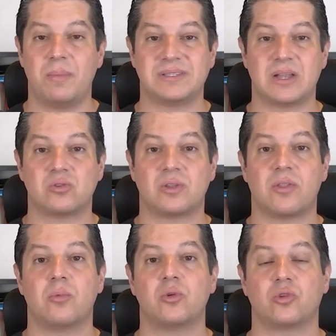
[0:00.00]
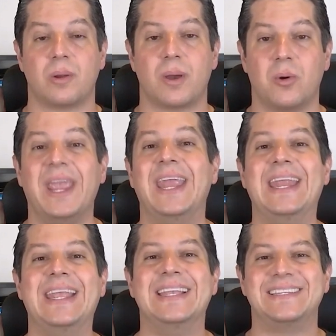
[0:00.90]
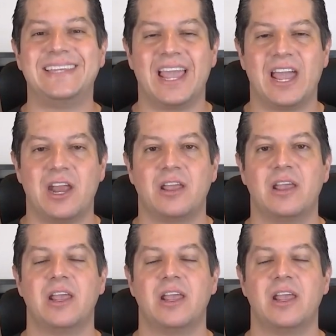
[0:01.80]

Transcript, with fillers: me está costando mucho trabajo iniciar